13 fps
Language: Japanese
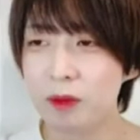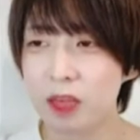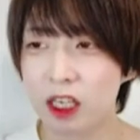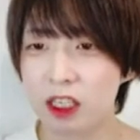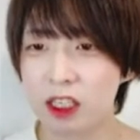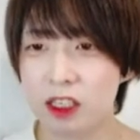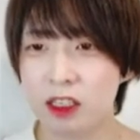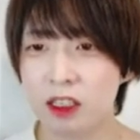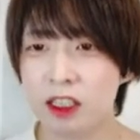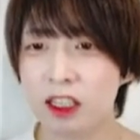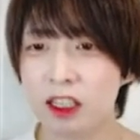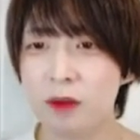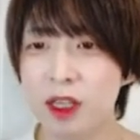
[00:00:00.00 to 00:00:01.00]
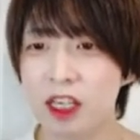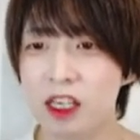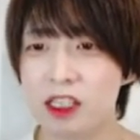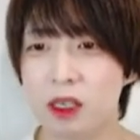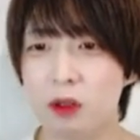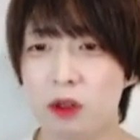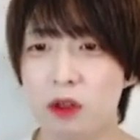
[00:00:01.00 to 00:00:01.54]
と、やってみたかやってみて
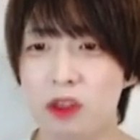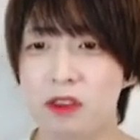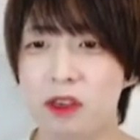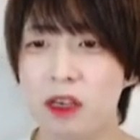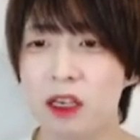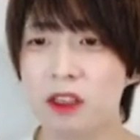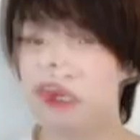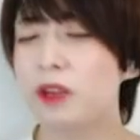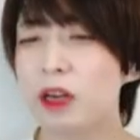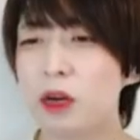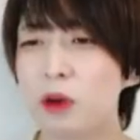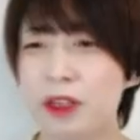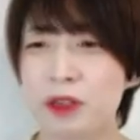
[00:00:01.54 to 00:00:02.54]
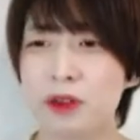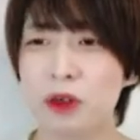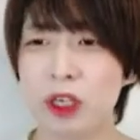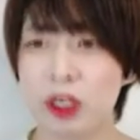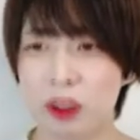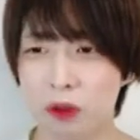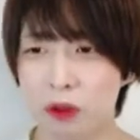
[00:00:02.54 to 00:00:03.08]
感じたこととしては、トリガーを引
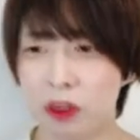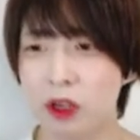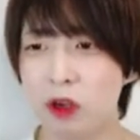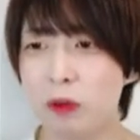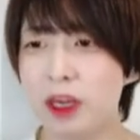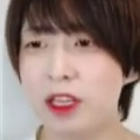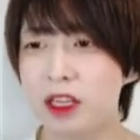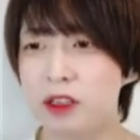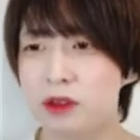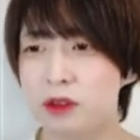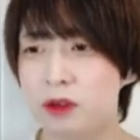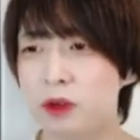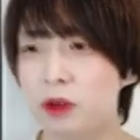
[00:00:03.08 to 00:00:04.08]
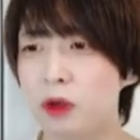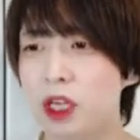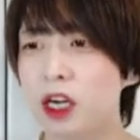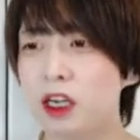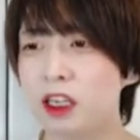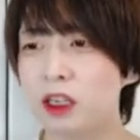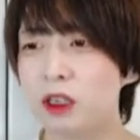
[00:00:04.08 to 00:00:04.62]
く動きと手を前に出すという動
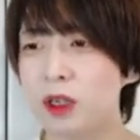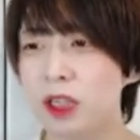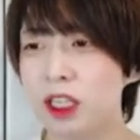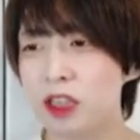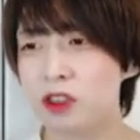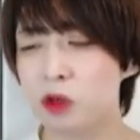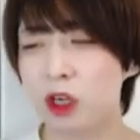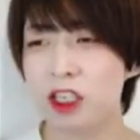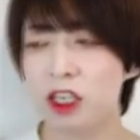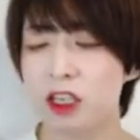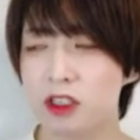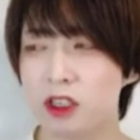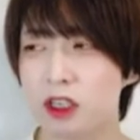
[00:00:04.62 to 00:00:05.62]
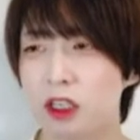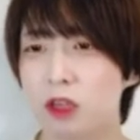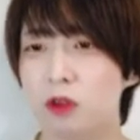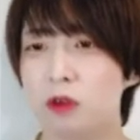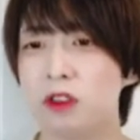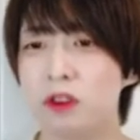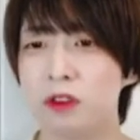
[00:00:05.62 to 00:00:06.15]
きが逆向きで直感に反するか
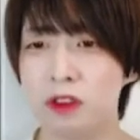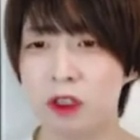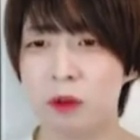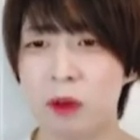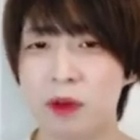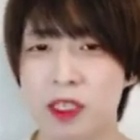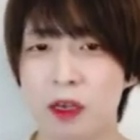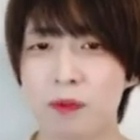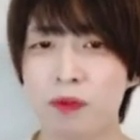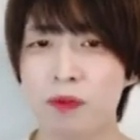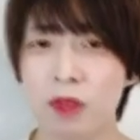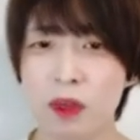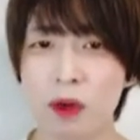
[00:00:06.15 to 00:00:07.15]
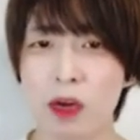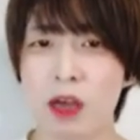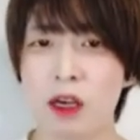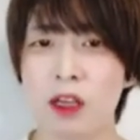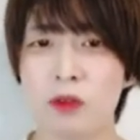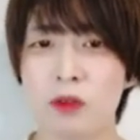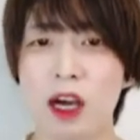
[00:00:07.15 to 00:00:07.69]
なというふうに思いました。で
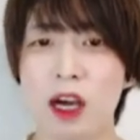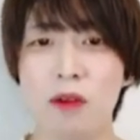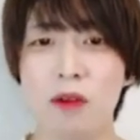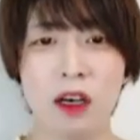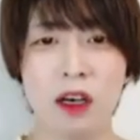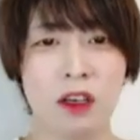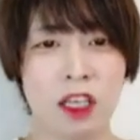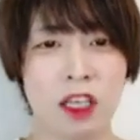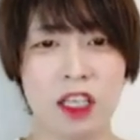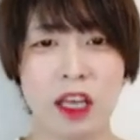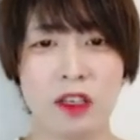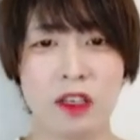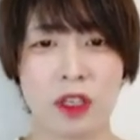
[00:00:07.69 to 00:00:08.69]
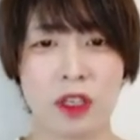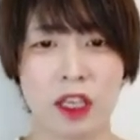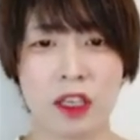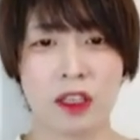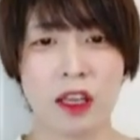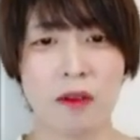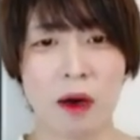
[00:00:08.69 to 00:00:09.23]
は、トリガーは引いているの
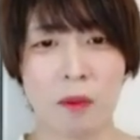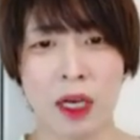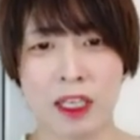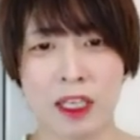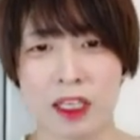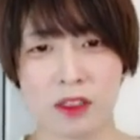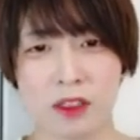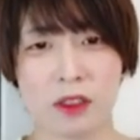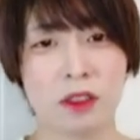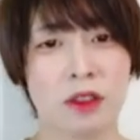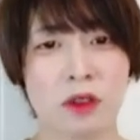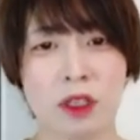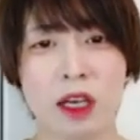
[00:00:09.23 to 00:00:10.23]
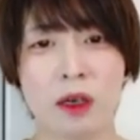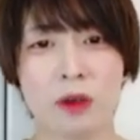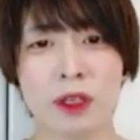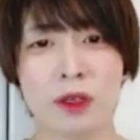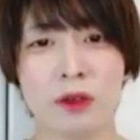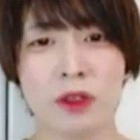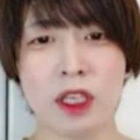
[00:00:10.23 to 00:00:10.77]
に手は前に出す。トリガー
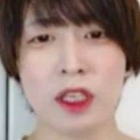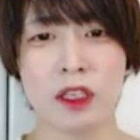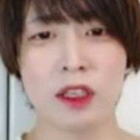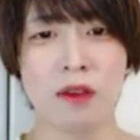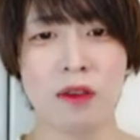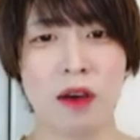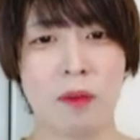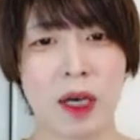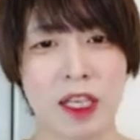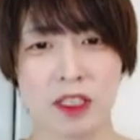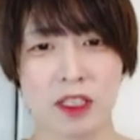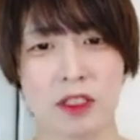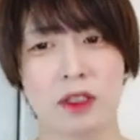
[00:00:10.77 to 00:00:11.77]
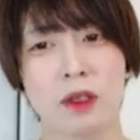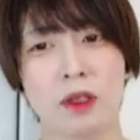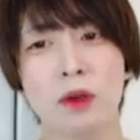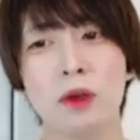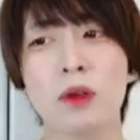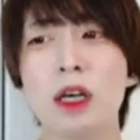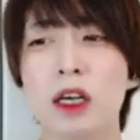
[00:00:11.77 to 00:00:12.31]
を引くのに手は前に出すって
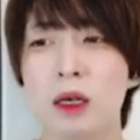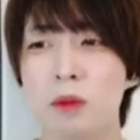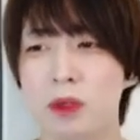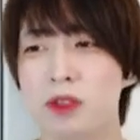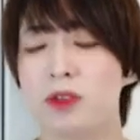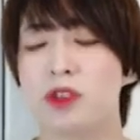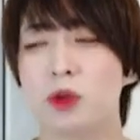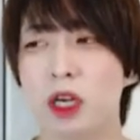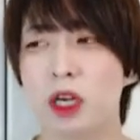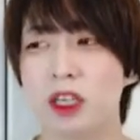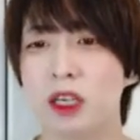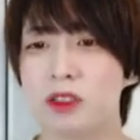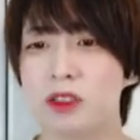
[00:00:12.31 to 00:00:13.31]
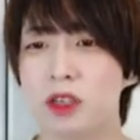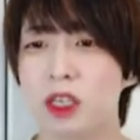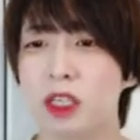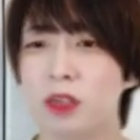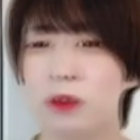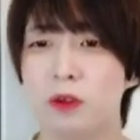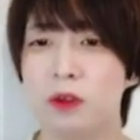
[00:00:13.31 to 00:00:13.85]
いうところが、まあ、少し直感に反す
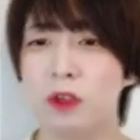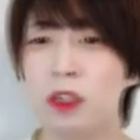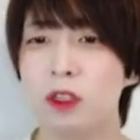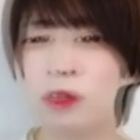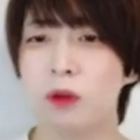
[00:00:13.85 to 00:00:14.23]
るかなという